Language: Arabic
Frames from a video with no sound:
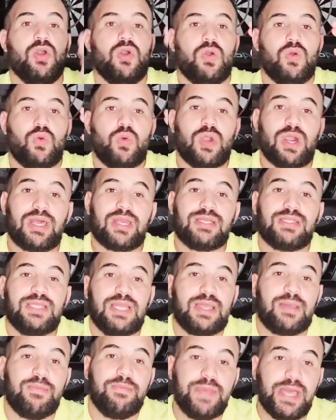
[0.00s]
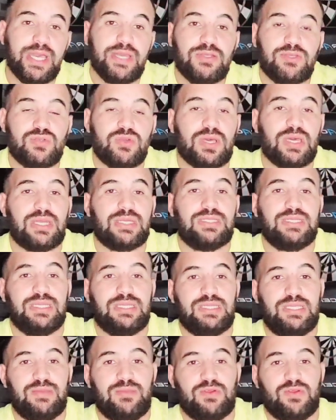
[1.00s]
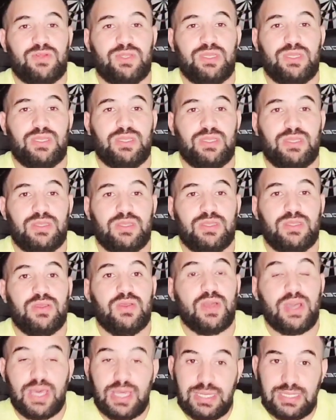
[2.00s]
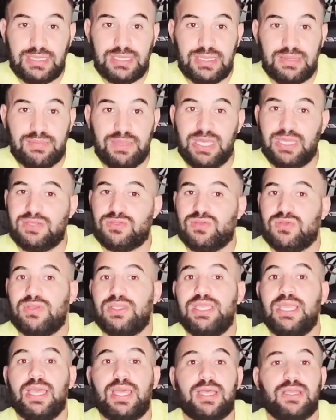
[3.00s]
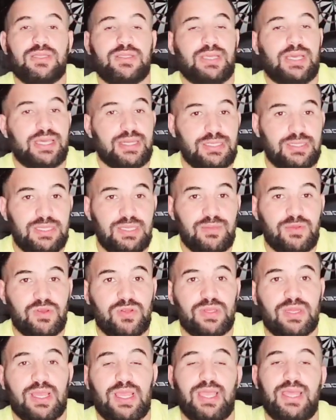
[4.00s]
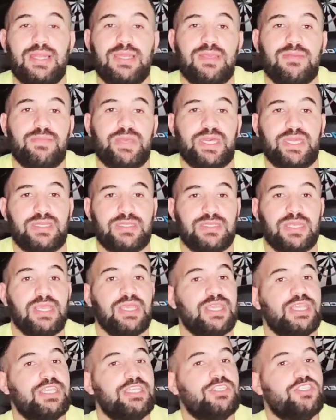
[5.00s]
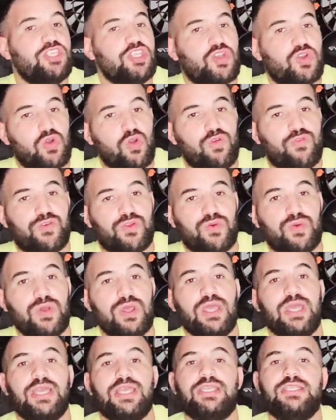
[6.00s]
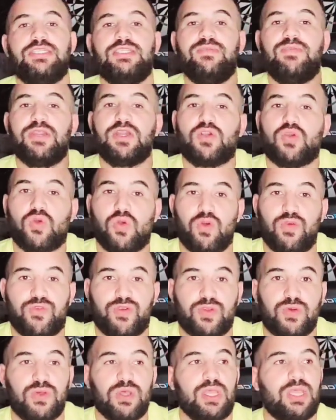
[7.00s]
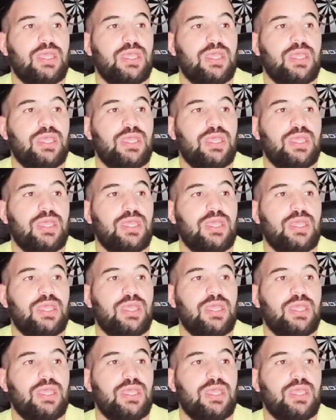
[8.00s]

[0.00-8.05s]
وخرج لك محرز وخرج لك دي بروين خرج لك محرز يا خرج دي بروين خليه محرز يجي كوفرو يجيب لك كوفرو